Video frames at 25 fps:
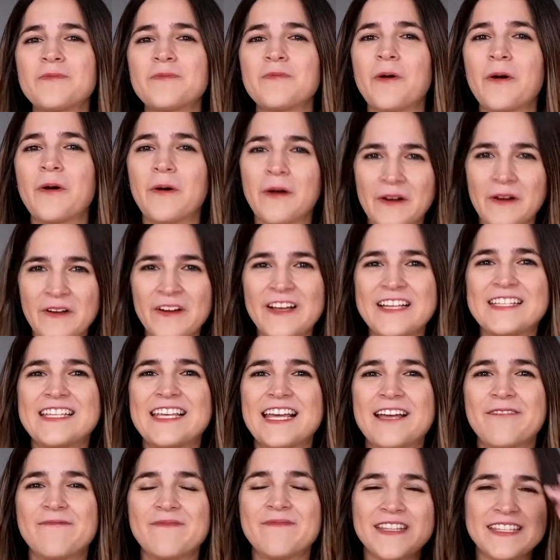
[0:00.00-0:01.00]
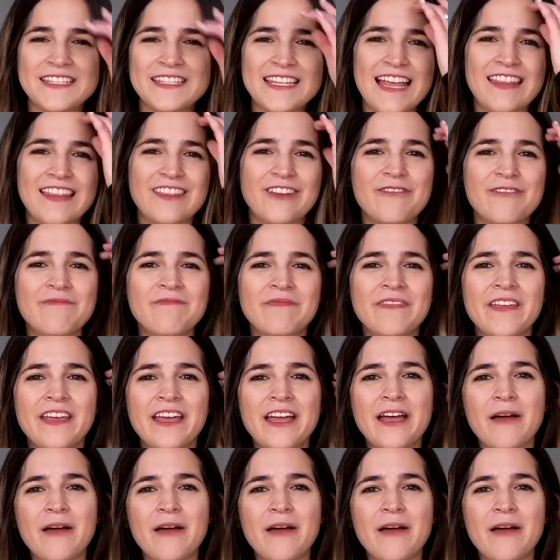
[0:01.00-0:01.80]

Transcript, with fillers: un poco en lo que siguen pensando,